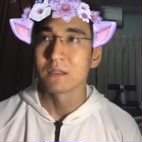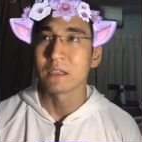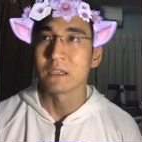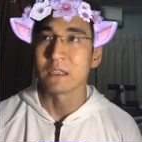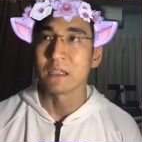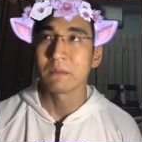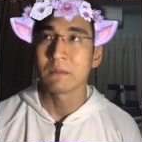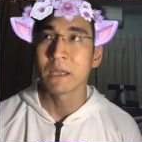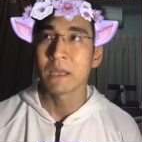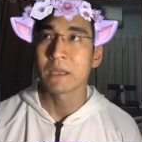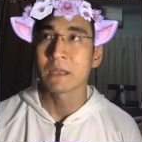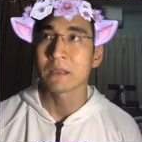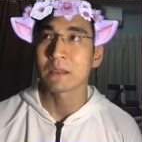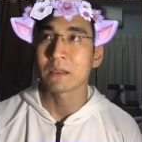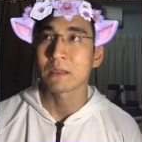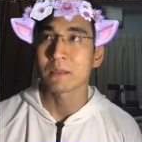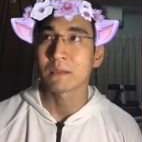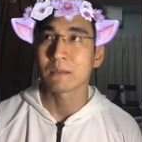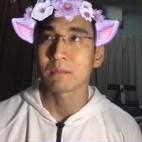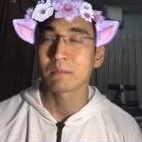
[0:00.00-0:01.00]
สิ่งที่พี่
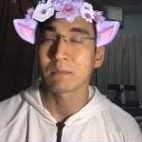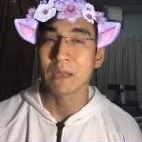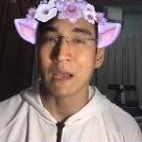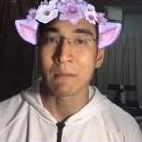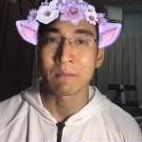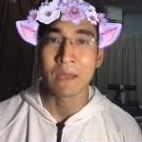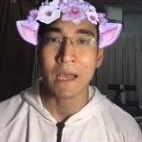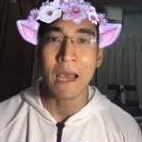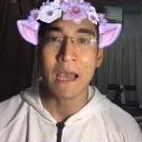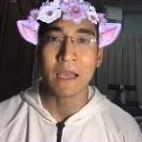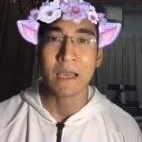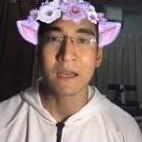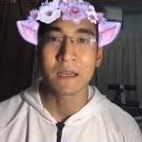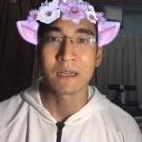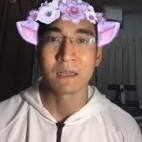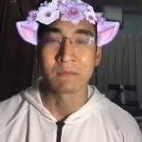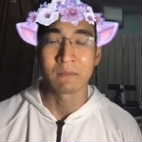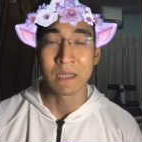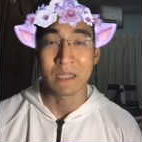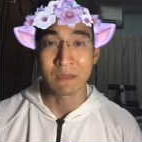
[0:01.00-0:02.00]
ทำได้ก็
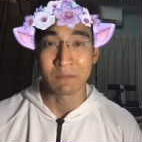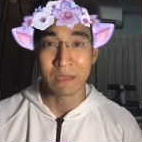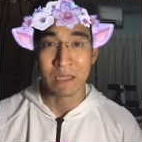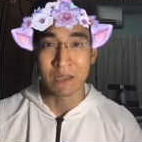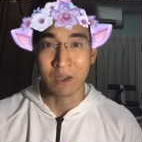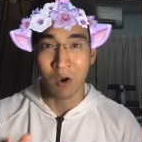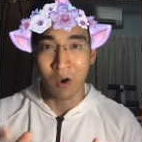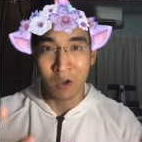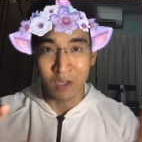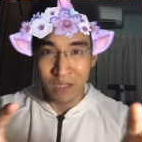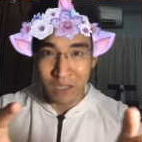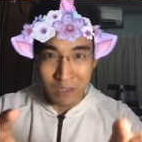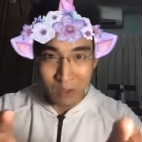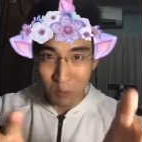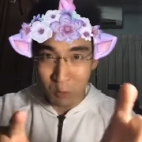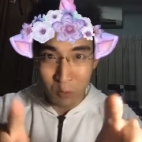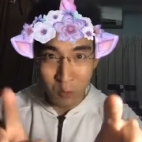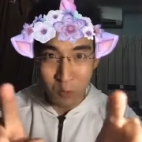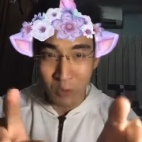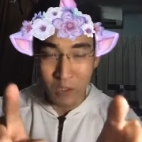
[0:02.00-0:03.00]
คือมันจะมีน้องที่
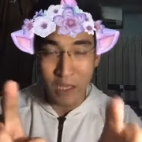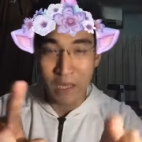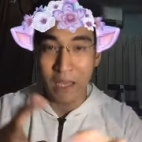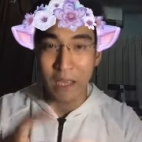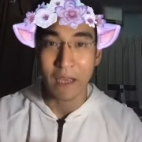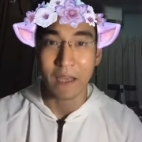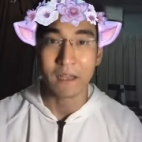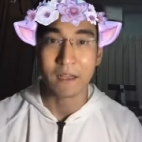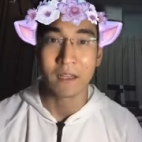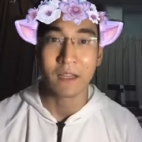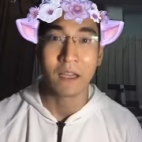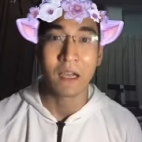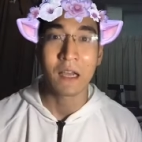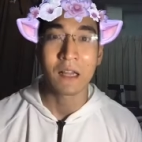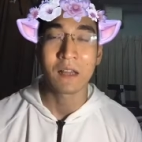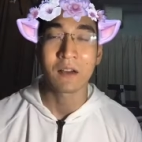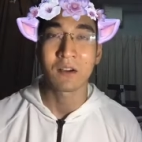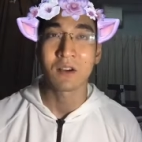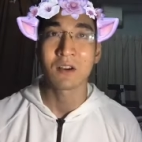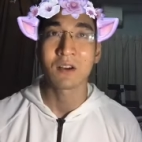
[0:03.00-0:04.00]
ดูอยู่นี่แหละนะฮะ
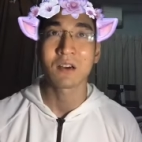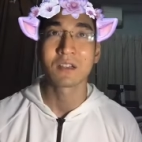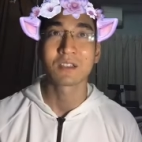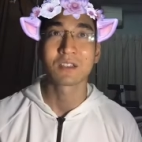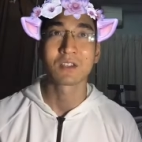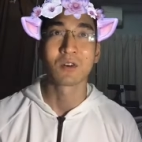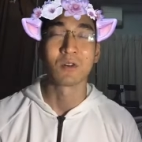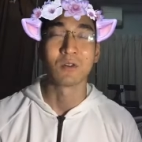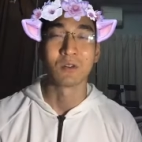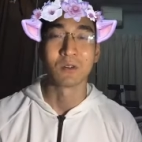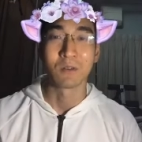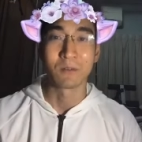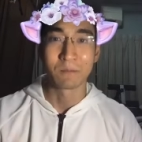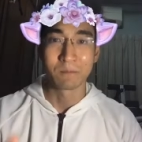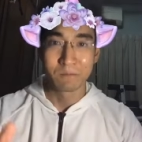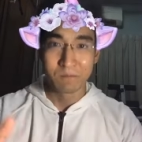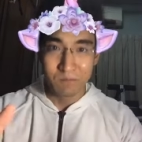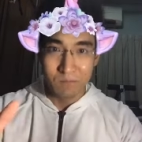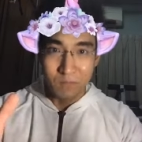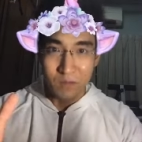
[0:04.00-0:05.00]
แล้วก็ส่ง
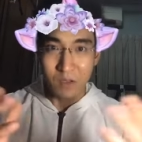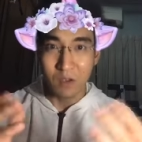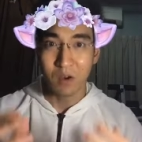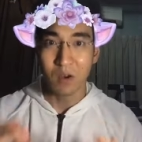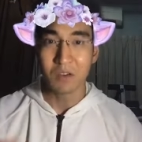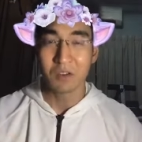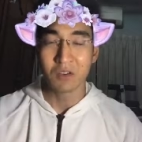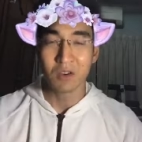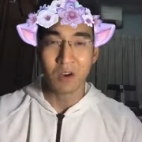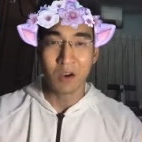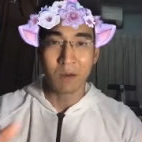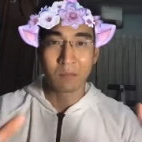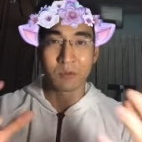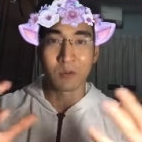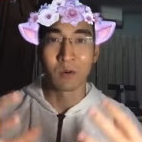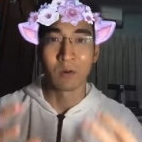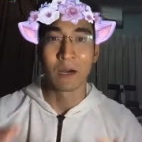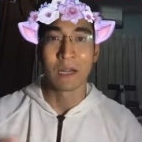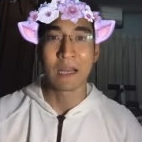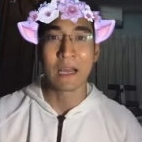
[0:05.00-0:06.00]
ข้อสอบ
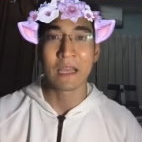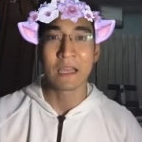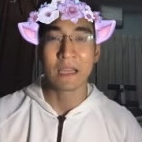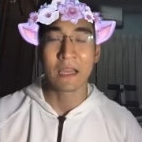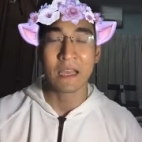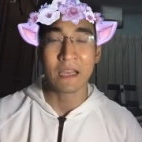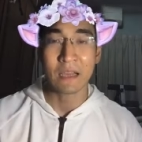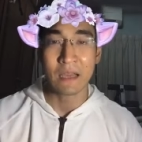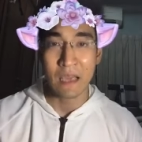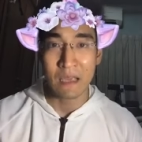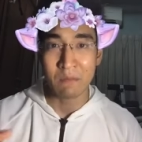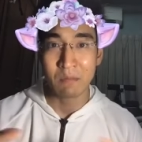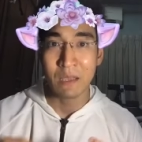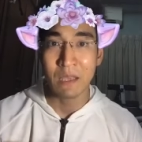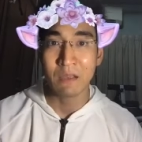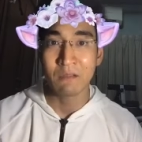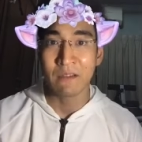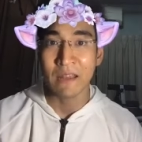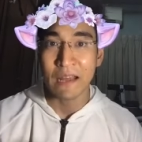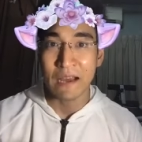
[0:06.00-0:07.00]
ส่งอะไรให้ให้
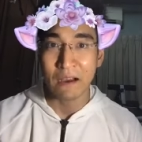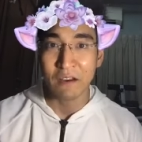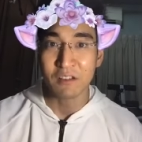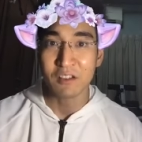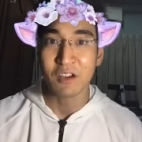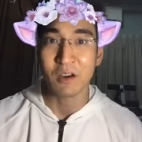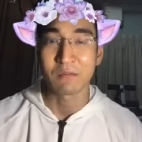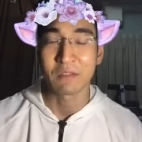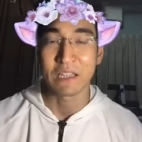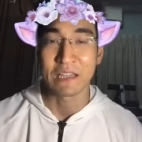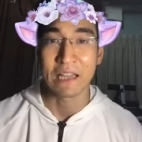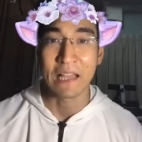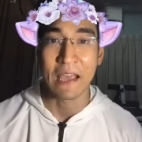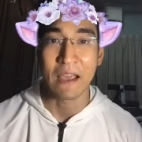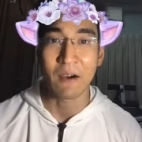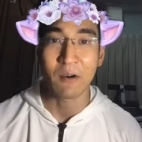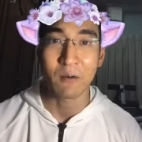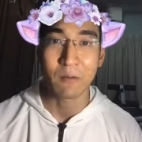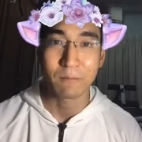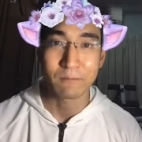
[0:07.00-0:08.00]
พี่ เวลาเขาสอบเสร็จ
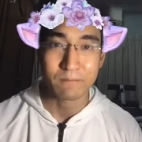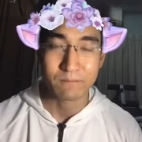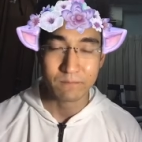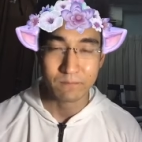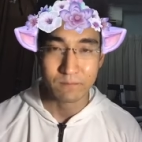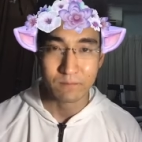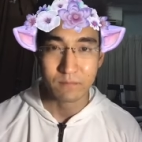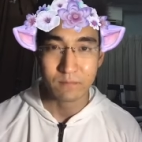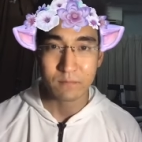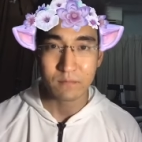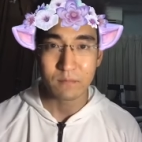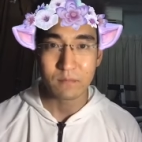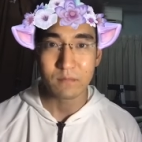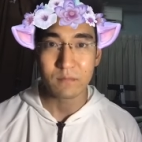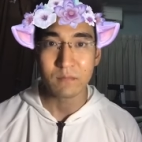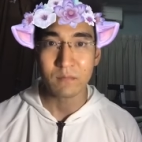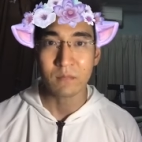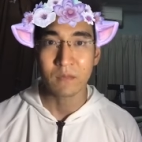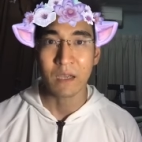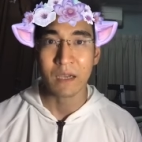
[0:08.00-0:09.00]
แล้ว
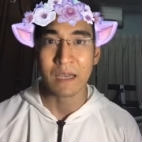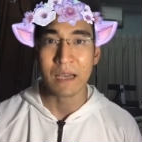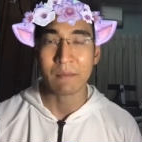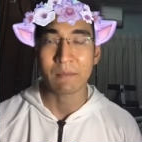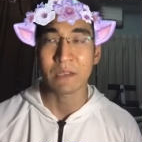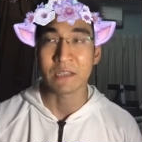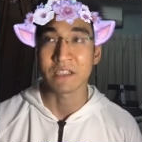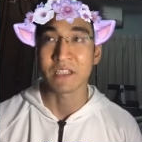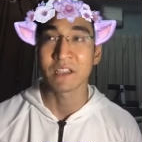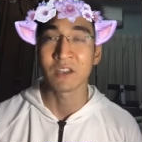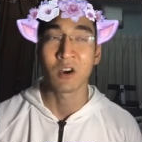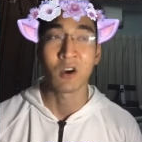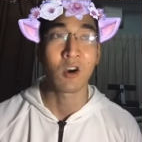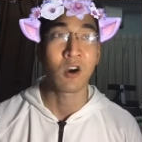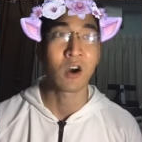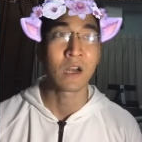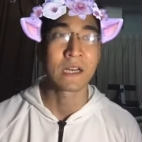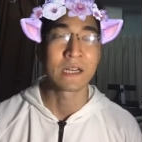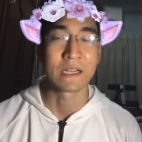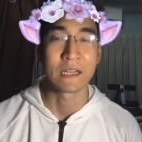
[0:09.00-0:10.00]
นะครับอย่างเช่นน้อง
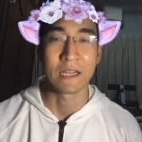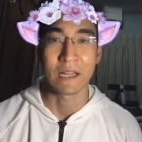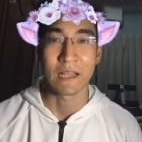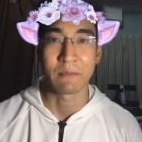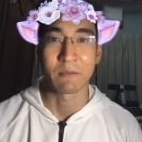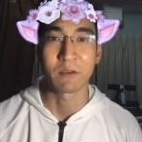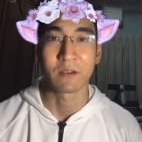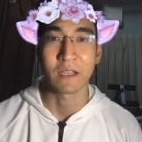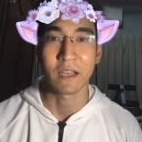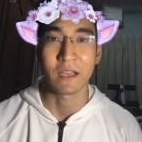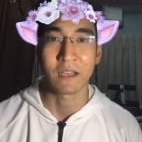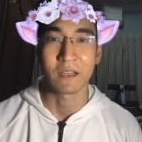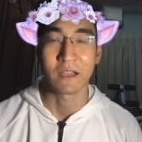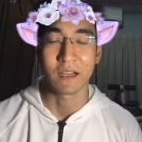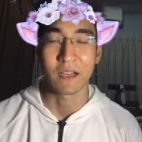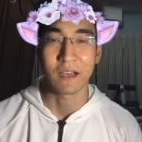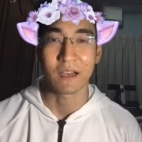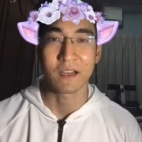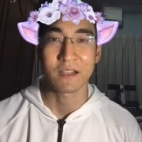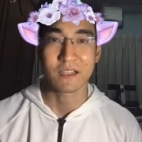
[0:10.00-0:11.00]
อ้อนอะไรพวกเนี้ยนะ
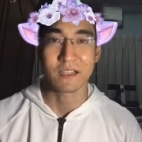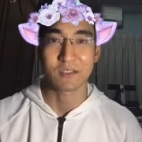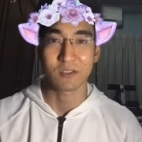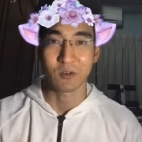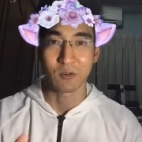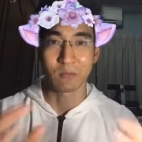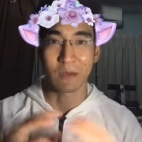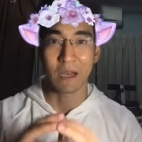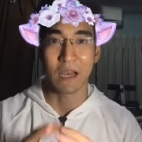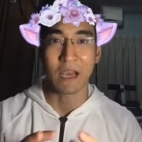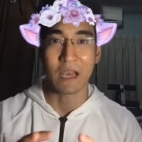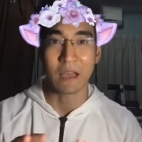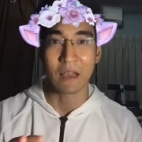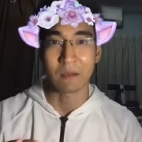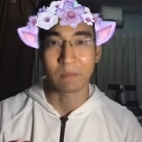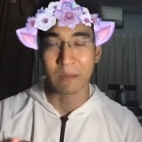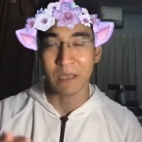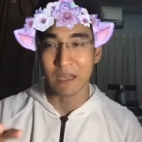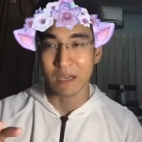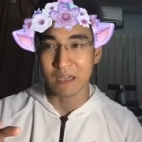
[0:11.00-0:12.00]
ฮะ ก็จะส่งมาให้
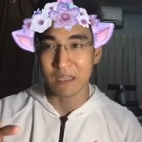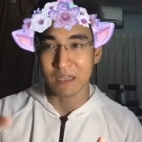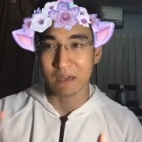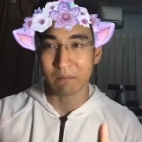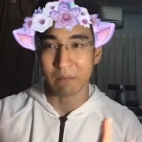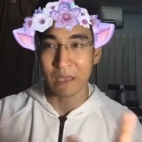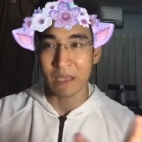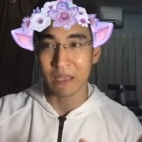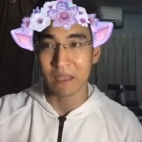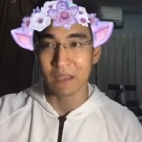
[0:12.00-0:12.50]
แล้วพี่ก็จะไป